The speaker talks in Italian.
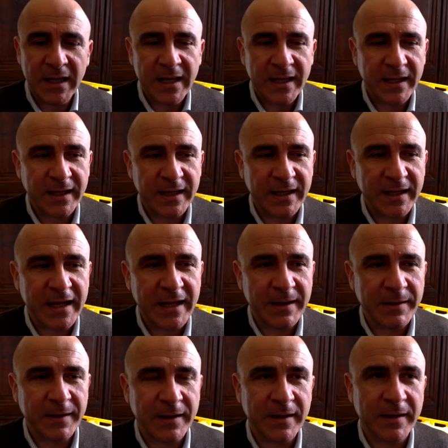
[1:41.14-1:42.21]
eh,
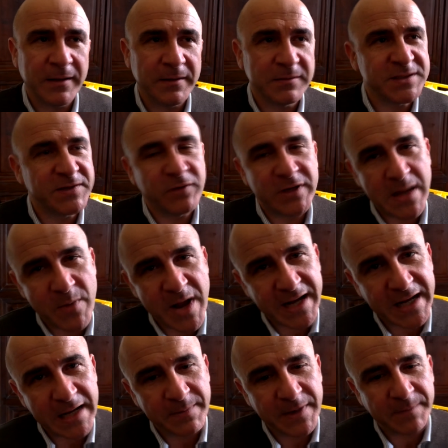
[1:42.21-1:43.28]
le, se vogliamo
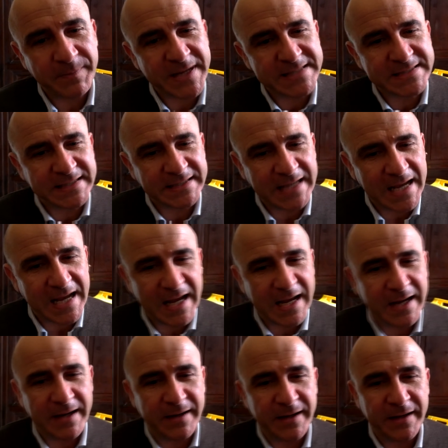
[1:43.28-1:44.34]
anche le
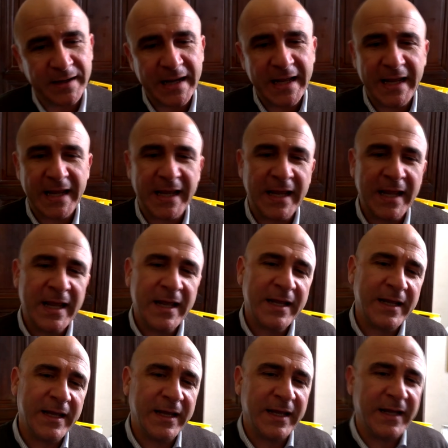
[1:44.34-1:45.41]
perplessità, le
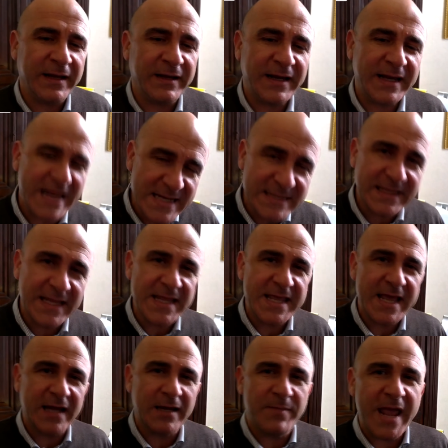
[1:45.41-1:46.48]
eh, richieste di
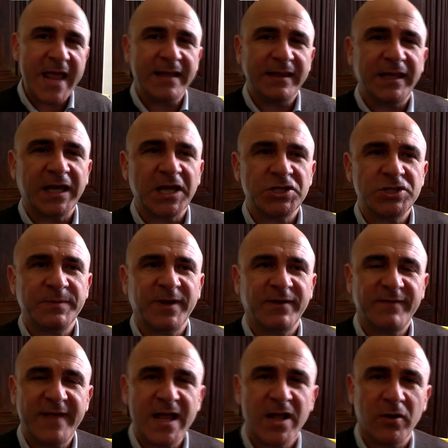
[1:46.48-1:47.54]
chiarimenti che ci
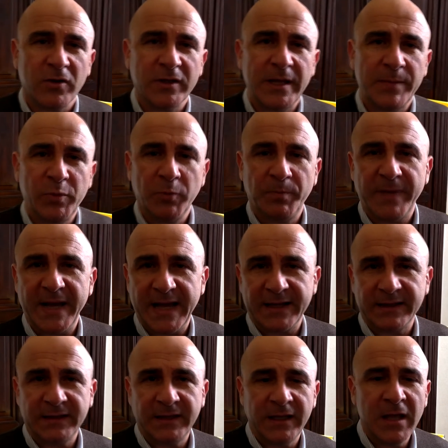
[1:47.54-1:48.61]
pervengono da più
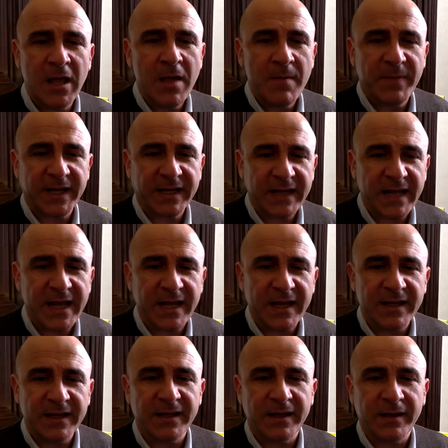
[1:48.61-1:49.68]
parti perché
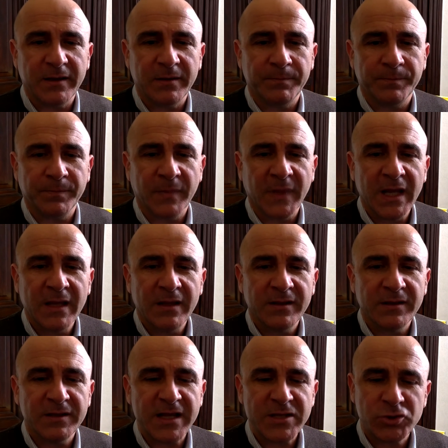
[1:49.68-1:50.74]
ehm,
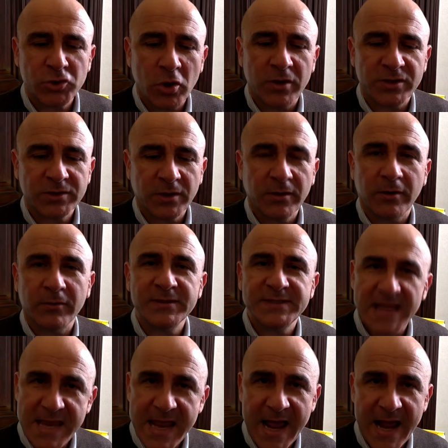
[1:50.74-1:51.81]
eh, ciò sono un
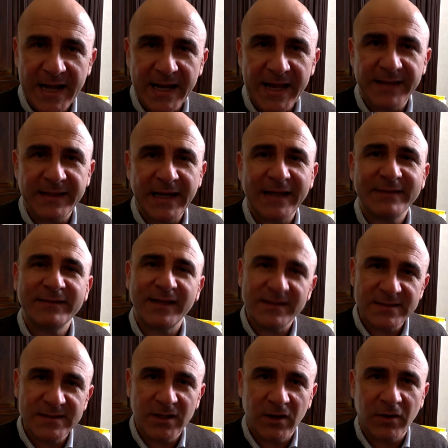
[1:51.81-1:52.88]
segnale
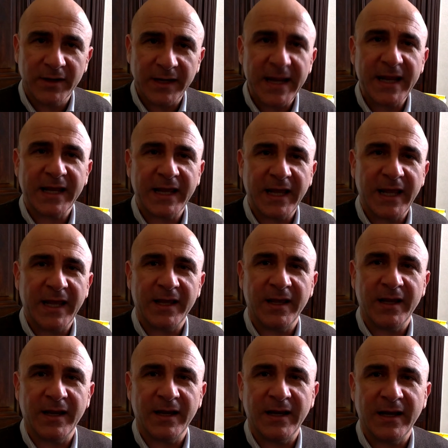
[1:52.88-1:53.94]
dell'attenzione
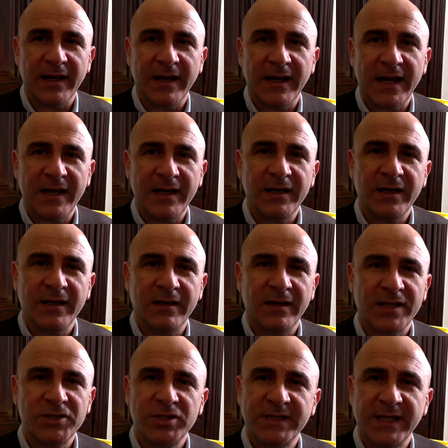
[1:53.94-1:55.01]
che eh, la,
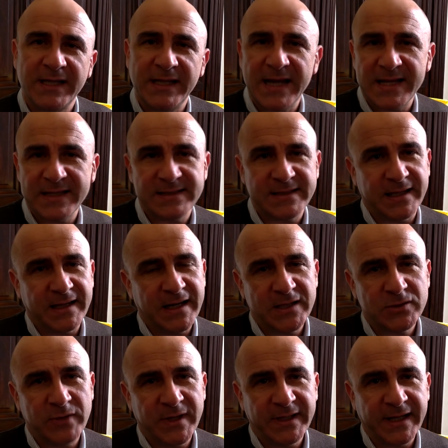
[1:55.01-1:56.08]
la cittadinanza nella
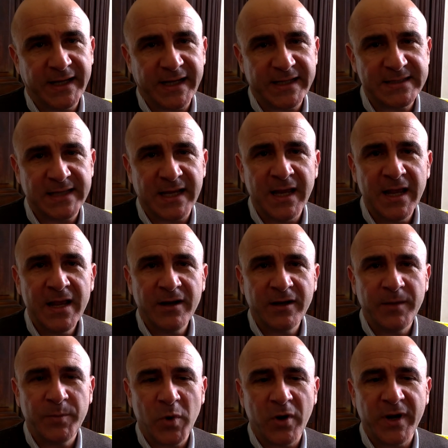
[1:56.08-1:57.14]
sua interezza
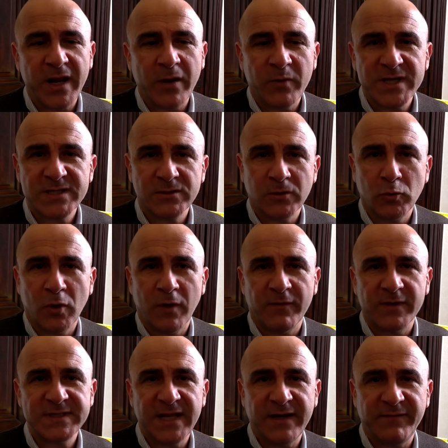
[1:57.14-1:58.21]
ripone in questo
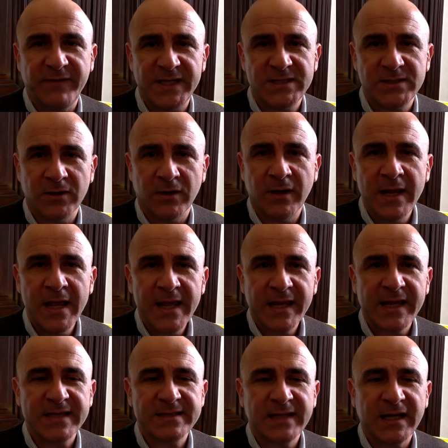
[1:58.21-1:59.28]
nuovo servizio
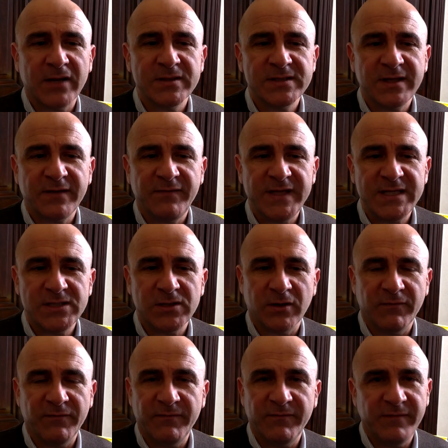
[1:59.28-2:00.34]
che sarà un
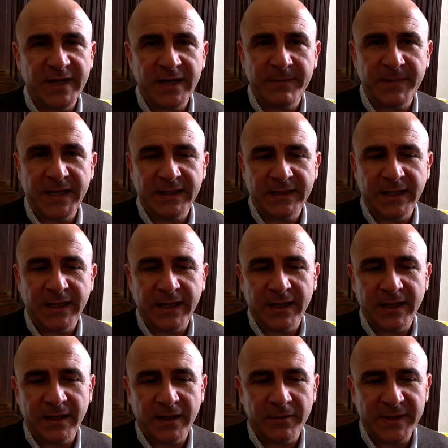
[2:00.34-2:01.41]
servizio veramente
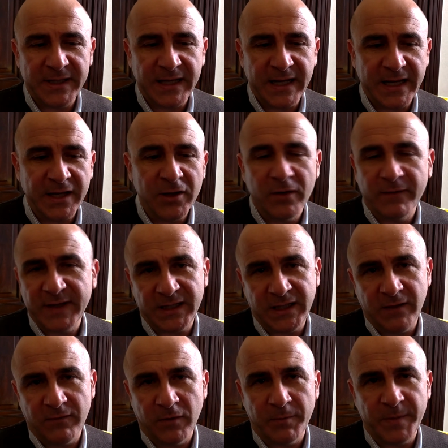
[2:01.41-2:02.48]
eh, dire,
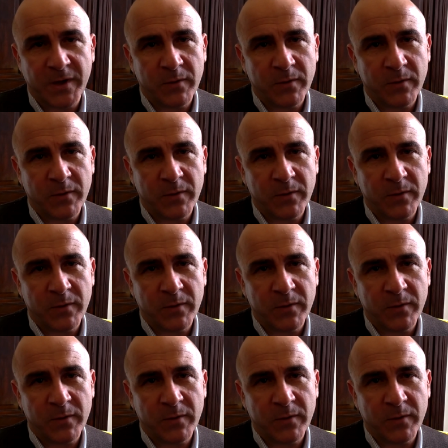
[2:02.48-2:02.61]
innovativo per